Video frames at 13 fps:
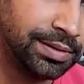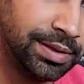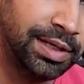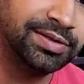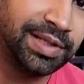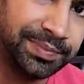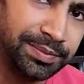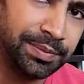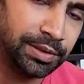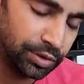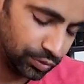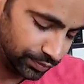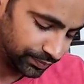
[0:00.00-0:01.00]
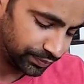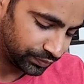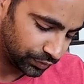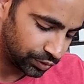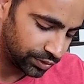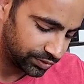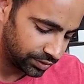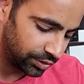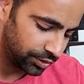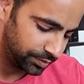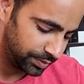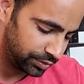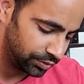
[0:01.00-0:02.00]
गैस आपसे मिलता हूँ थोड़ा सा
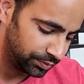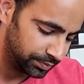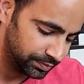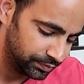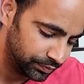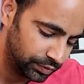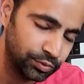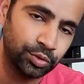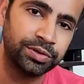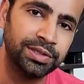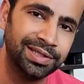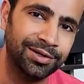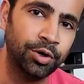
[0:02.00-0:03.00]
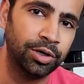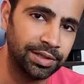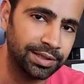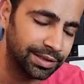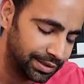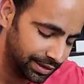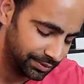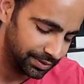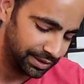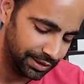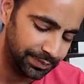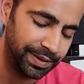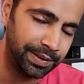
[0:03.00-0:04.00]
और मेरे को दो तीन दिन और लगेंगे अभी
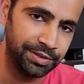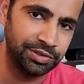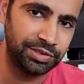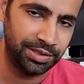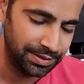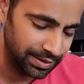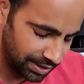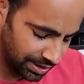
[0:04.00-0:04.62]
एक पैर बचा है